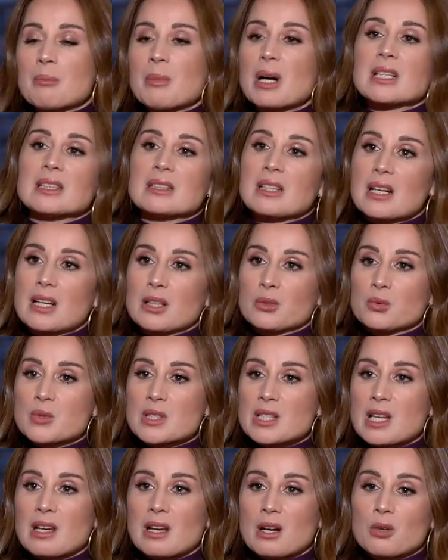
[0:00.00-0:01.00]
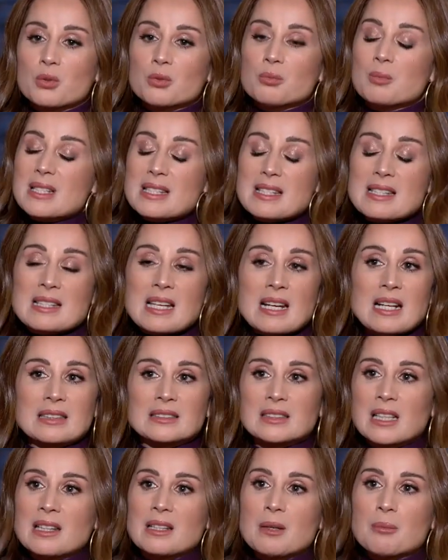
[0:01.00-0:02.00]
ما كنا رح نوصل لهون بس اذا رح
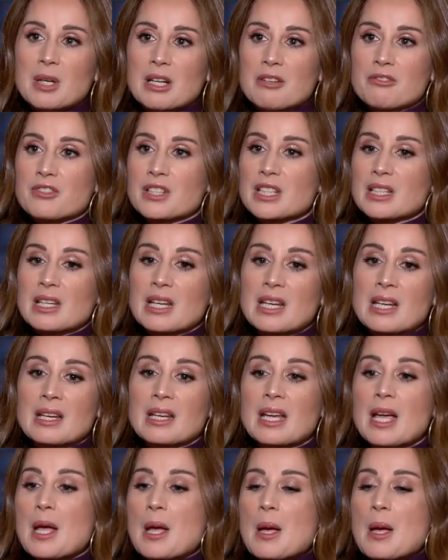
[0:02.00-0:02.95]
نضلنا مكفين هيك